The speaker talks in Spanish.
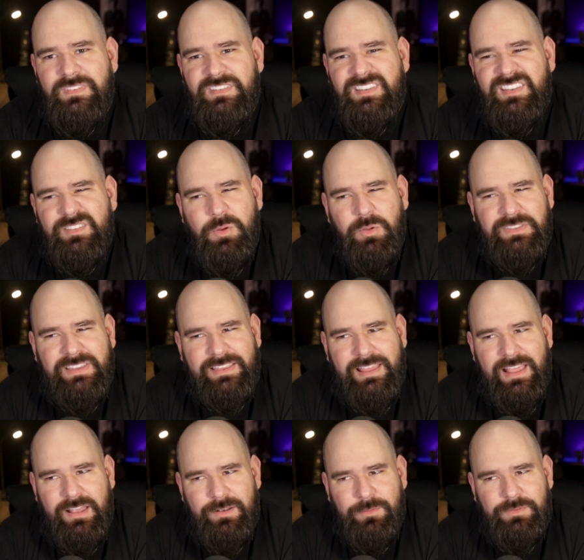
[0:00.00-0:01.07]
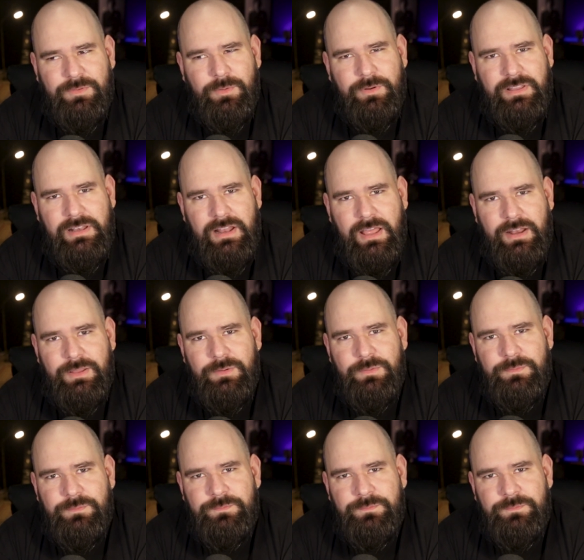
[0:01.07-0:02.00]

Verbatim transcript: Es que es cotidiano, es ordinario.